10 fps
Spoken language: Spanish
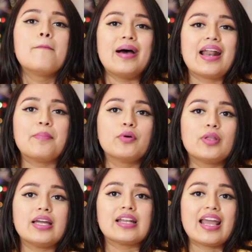para
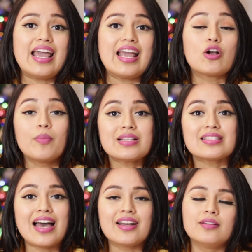poder eh,
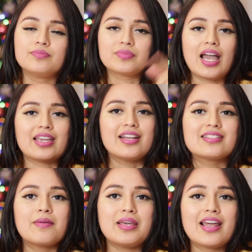comenzar, aquí en
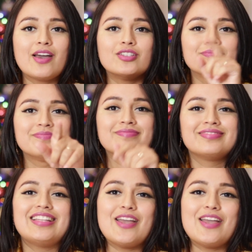este video te